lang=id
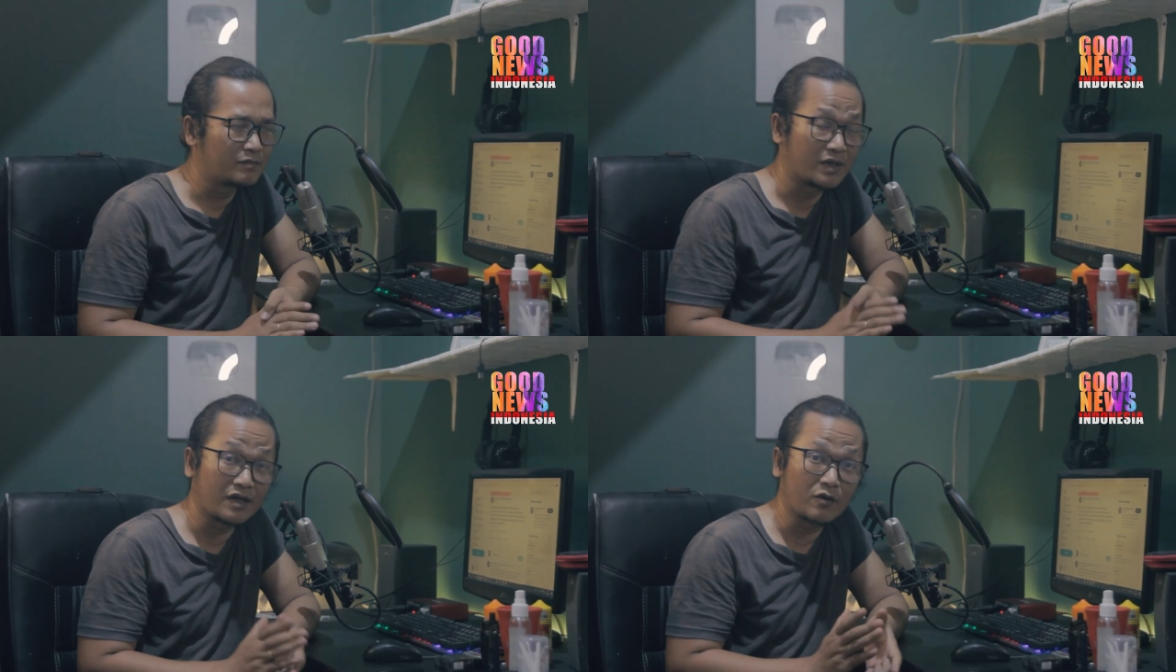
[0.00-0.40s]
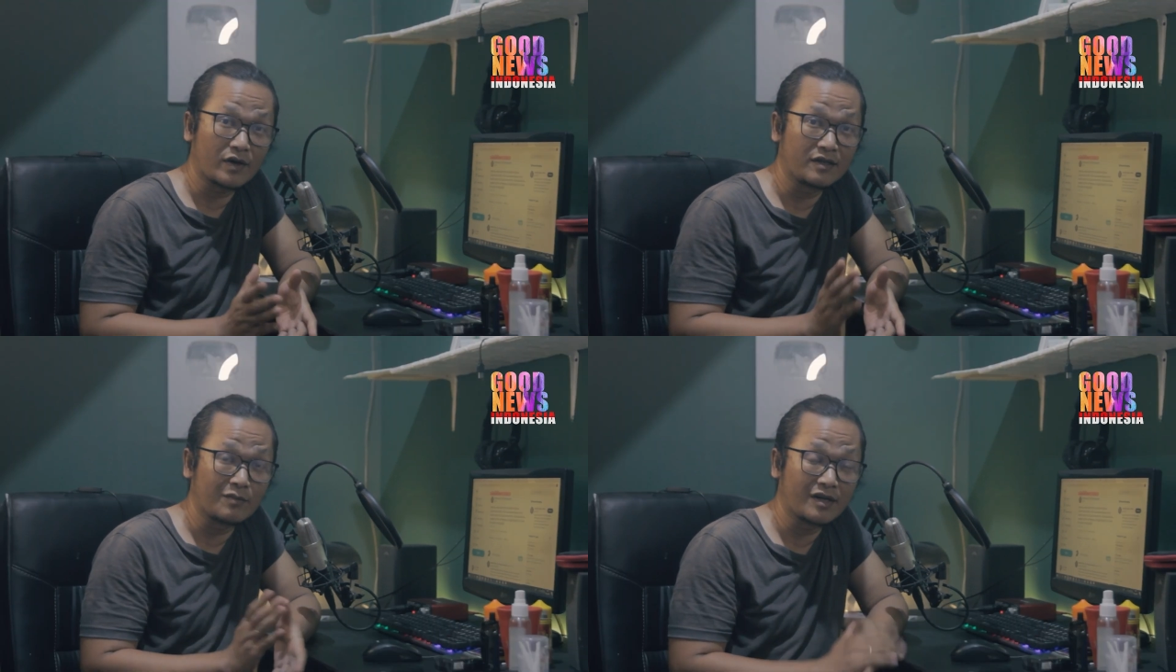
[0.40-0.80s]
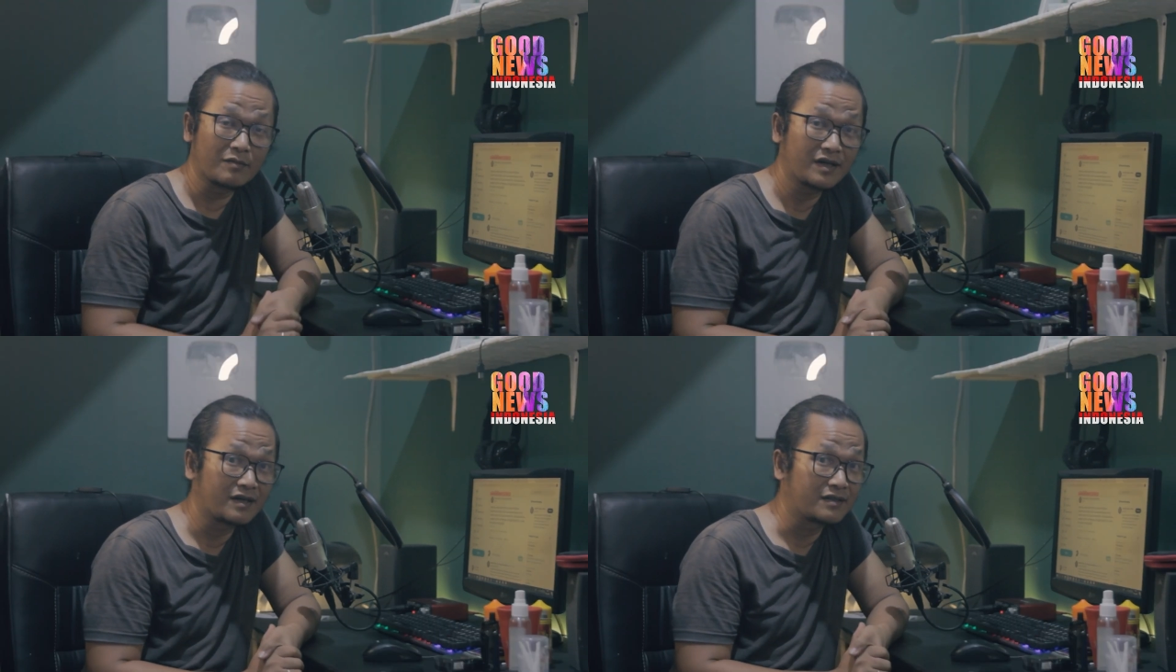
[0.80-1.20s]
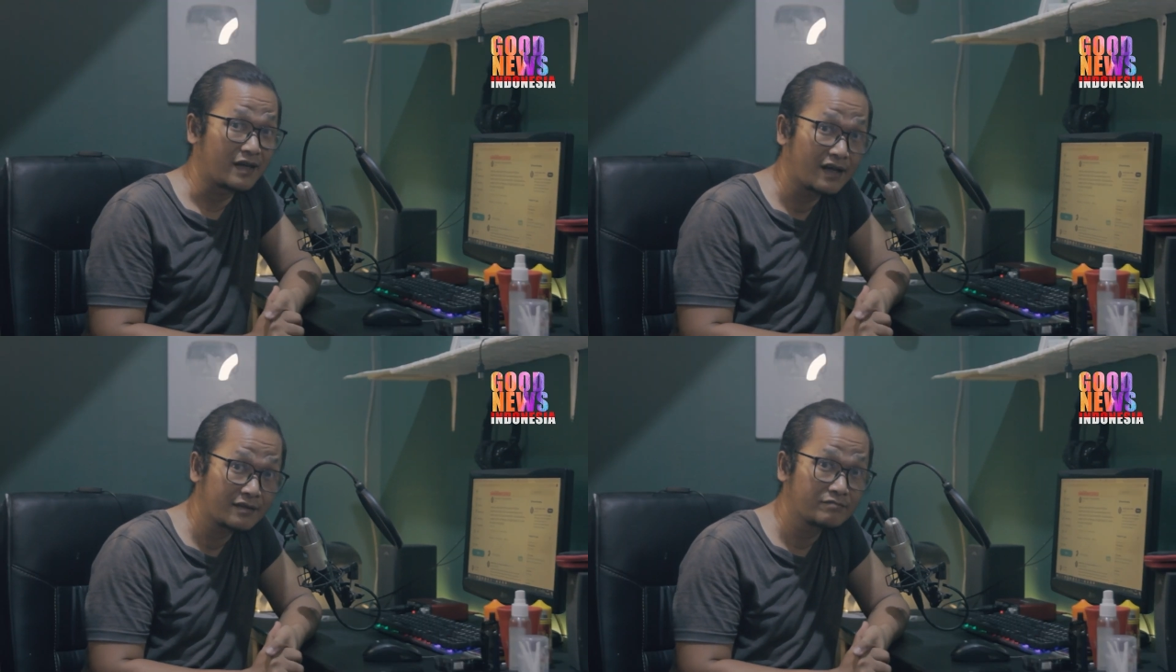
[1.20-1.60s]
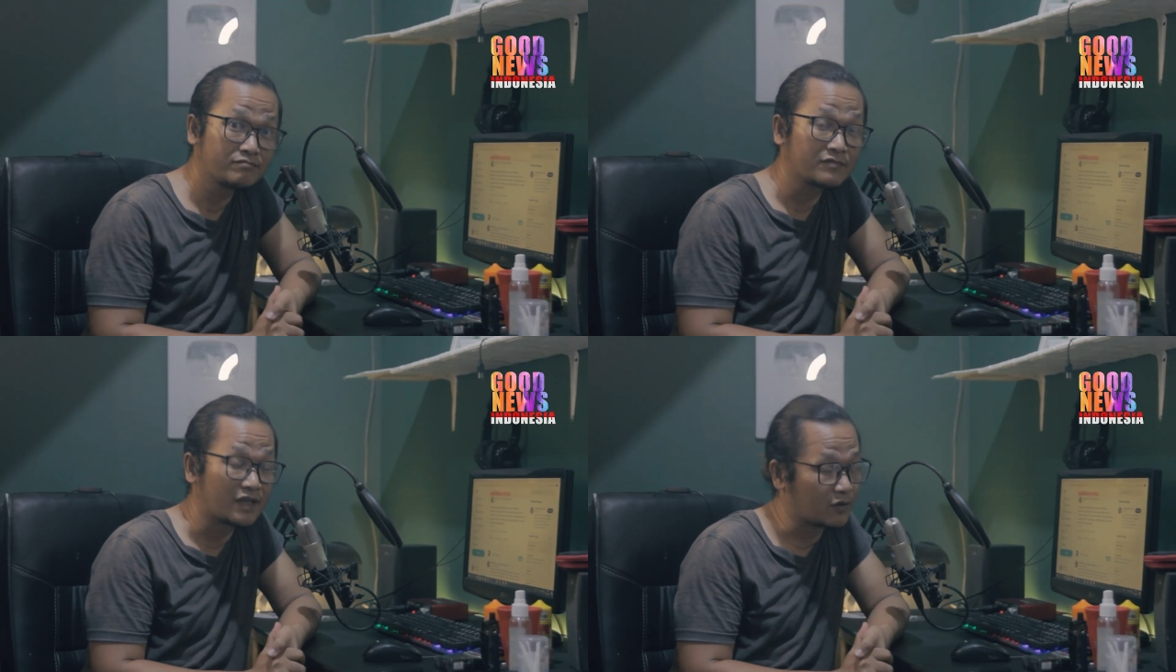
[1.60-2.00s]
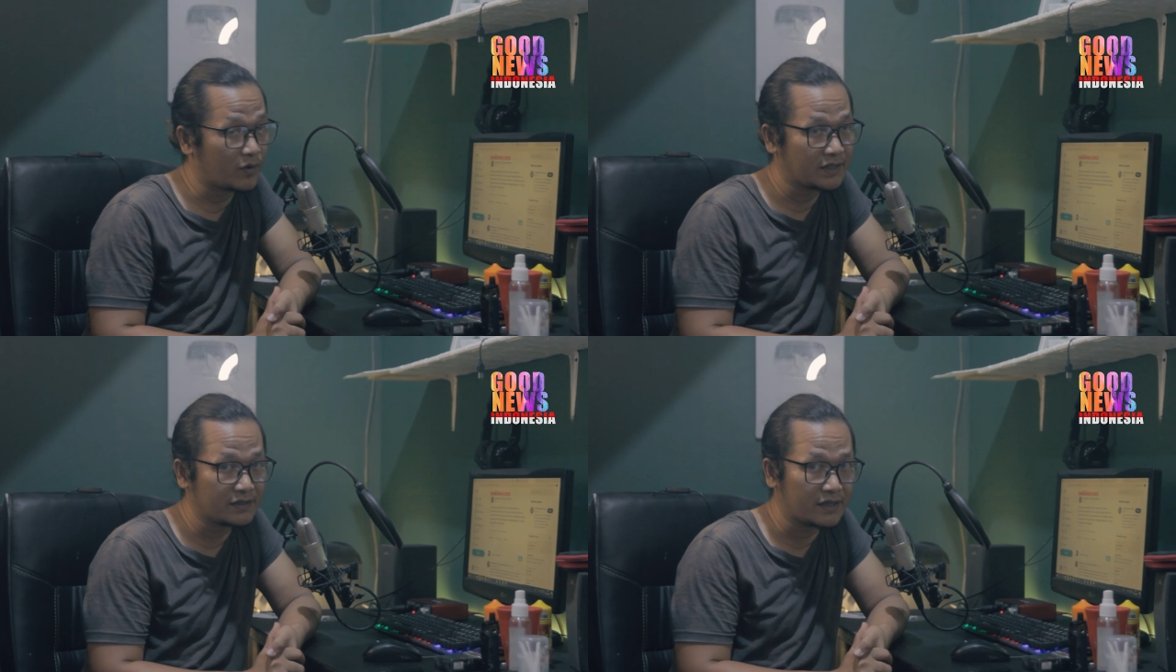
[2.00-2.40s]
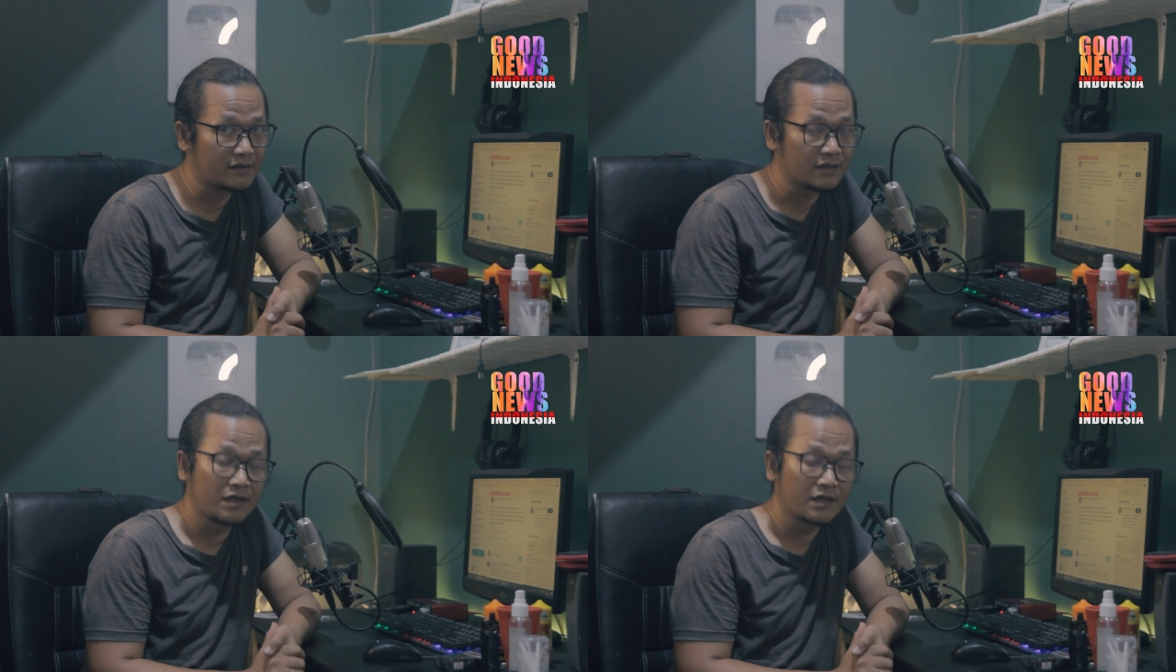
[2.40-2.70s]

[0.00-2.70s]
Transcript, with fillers: Berdakwah di mana-mana dan dakwahnya